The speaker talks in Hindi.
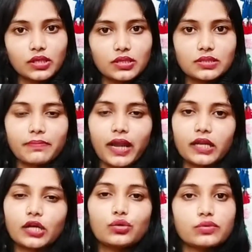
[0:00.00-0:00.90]
इस
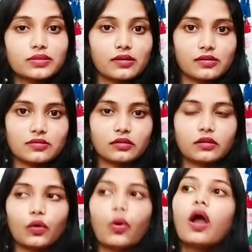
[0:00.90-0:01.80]
मैट का यूज़ कर
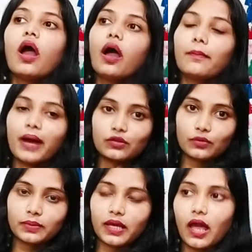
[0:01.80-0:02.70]
सकते हो
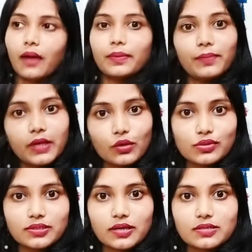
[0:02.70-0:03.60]
बाथरूम के यहाँ पे भी
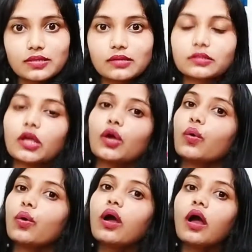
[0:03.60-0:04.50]
यूज़ कर सकते हो